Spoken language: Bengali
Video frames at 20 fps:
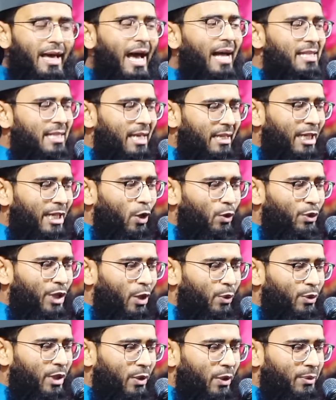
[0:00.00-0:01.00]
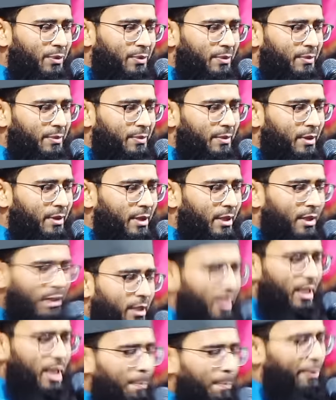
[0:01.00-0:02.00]
আচ্ছা দাও দাও দাও
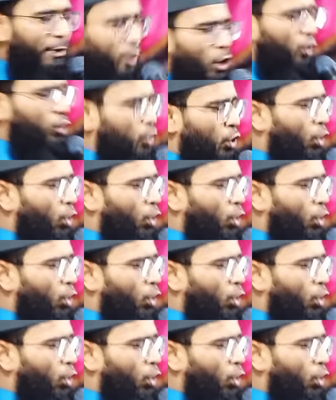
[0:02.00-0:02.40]
বিরক্ত